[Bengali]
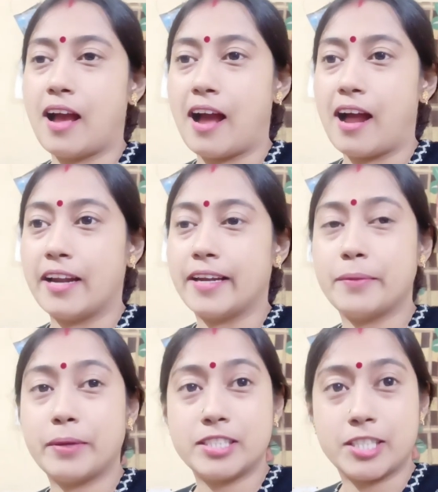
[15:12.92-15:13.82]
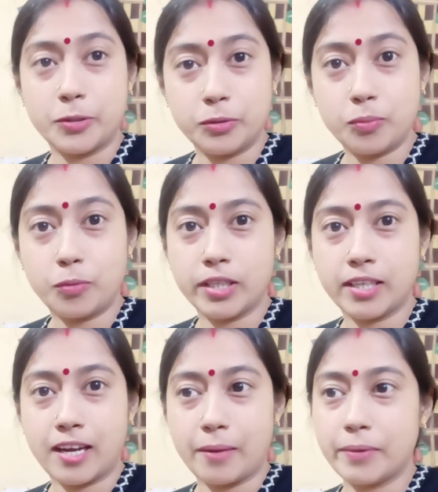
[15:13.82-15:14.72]
আর এবার যেহেতু
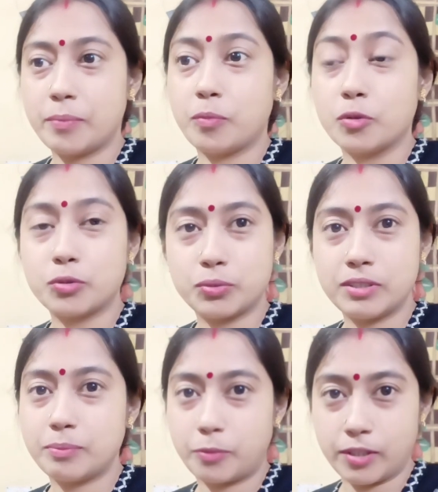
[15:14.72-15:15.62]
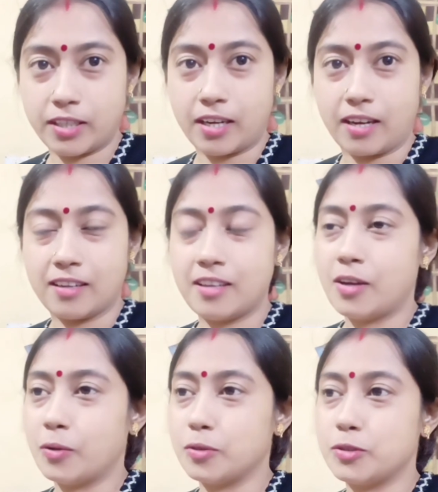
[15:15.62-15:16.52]
পরীক্ষা মানে পরশু দিন পরীক্ষা
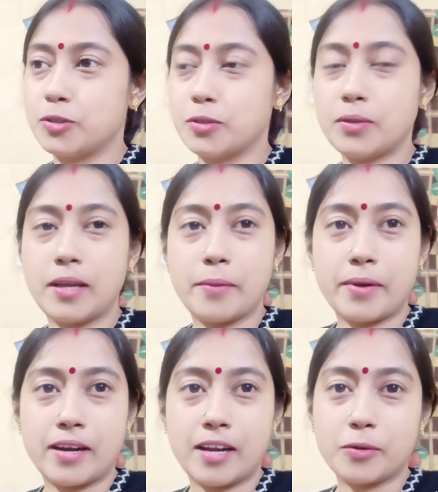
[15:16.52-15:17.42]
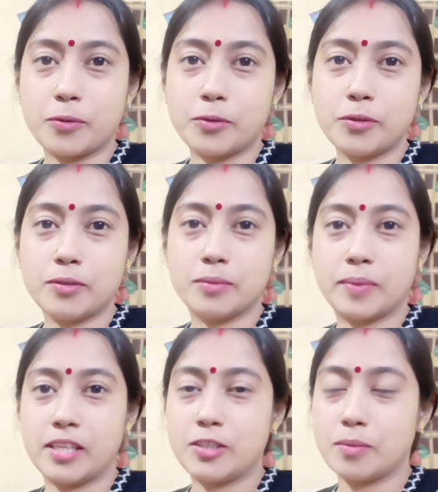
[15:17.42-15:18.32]
ওর জন্য এবার আর কোনো
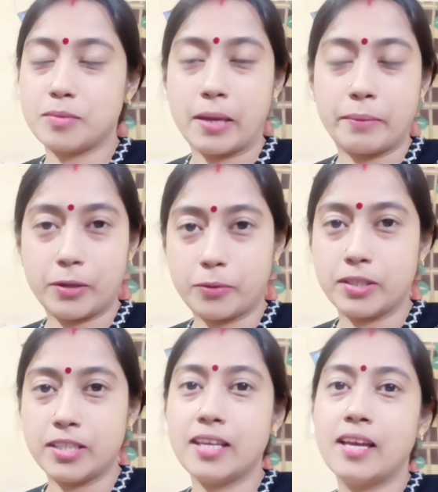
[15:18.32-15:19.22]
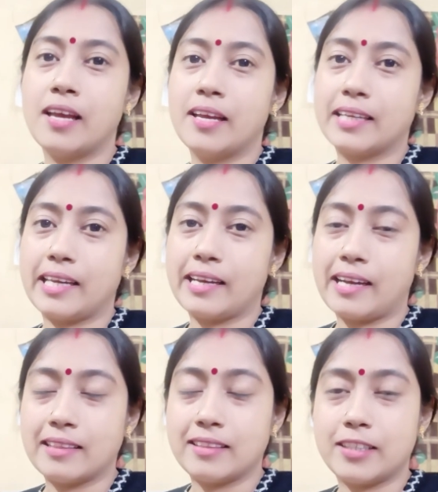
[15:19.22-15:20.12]
মানে সব ঝামেলা করিনি কেক
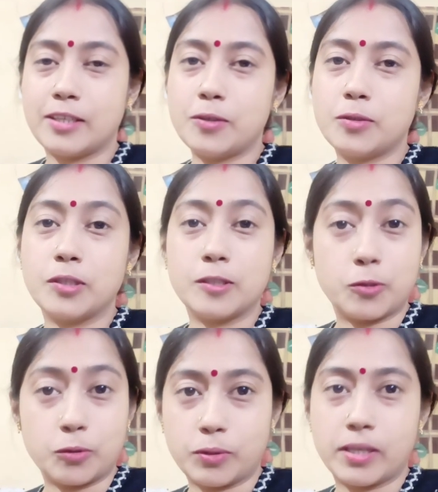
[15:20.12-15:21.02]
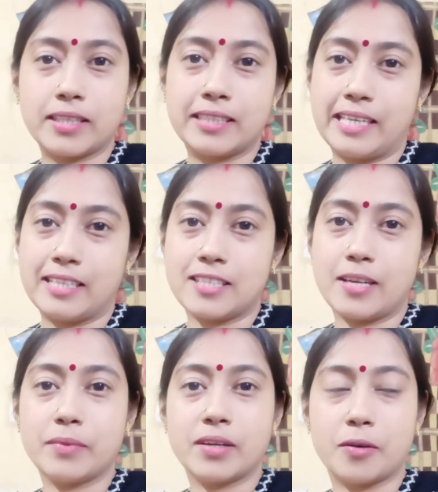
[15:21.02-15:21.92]
আনতে গিয়েও সেই ছোটো কেক নিয়ে
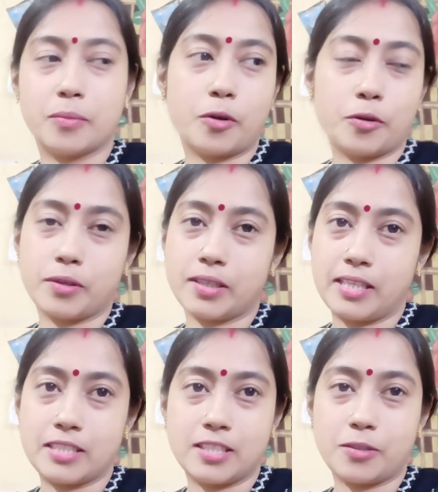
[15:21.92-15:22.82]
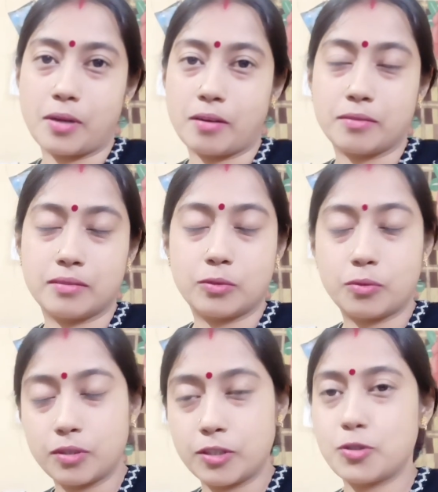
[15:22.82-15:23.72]
আসলাম কারণ বড়ো কেক নিয়ে এসে এখন
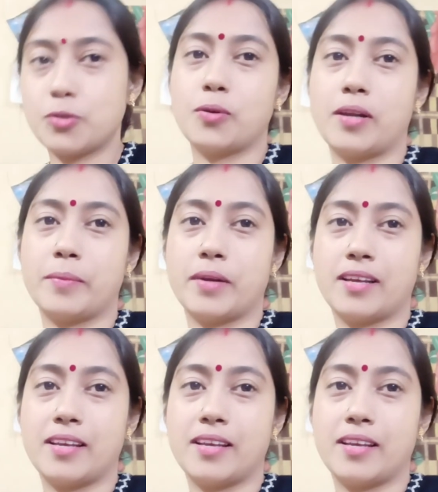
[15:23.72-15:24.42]
কোনো কিছুই করলাম না